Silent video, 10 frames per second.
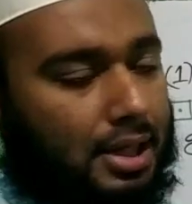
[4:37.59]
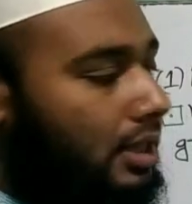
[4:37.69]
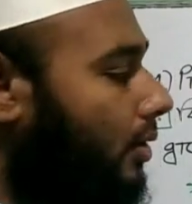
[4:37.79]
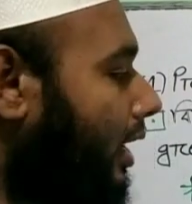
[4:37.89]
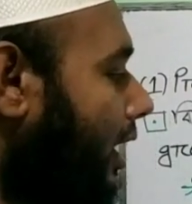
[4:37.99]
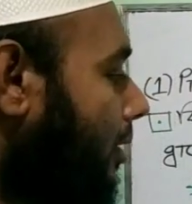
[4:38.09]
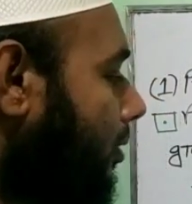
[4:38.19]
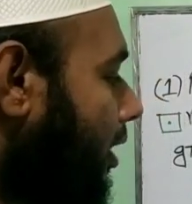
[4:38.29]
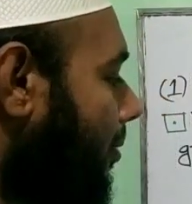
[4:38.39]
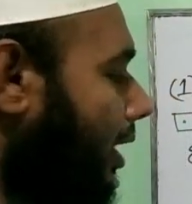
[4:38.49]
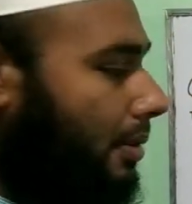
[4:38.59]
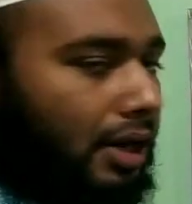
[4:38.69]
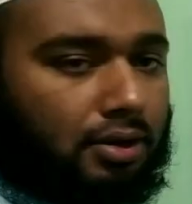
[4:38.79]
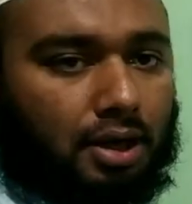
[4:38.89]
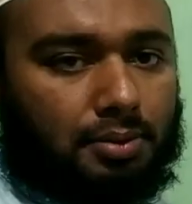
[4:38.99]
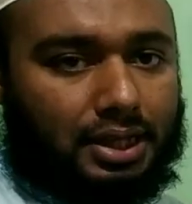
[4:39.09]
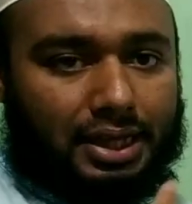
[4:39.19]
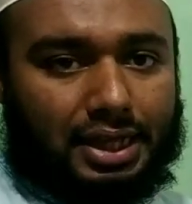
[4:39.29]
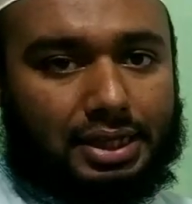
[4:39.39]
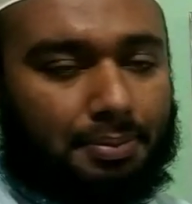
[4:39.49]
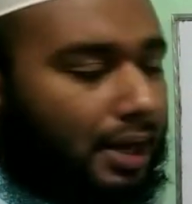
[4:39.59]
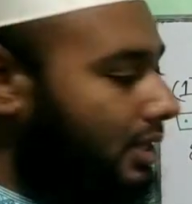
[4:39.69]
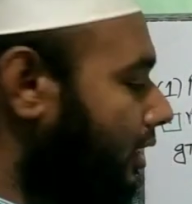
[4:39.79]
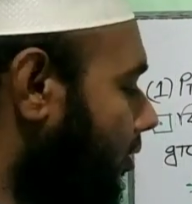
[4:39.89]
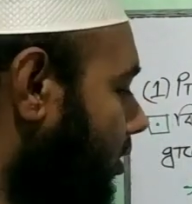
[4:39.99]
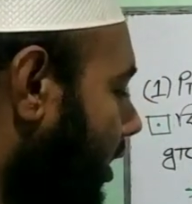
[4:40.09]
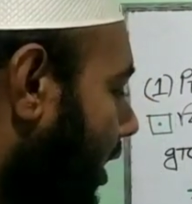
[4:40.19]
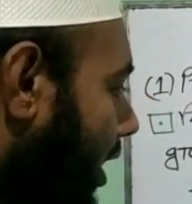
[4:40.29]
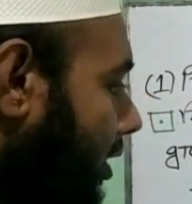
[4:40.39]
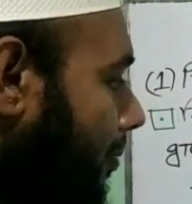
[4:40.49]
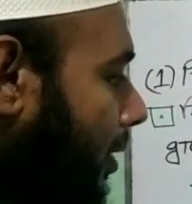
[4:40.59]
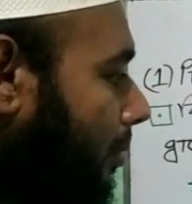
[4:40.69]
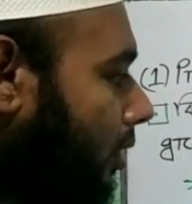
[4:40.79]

তাহলে এখানের মধ্যে আমরা এই বাক্যটার মধ্যে কি দেখতে পাই সেটা হচ্ছে এখানে একটা প্রি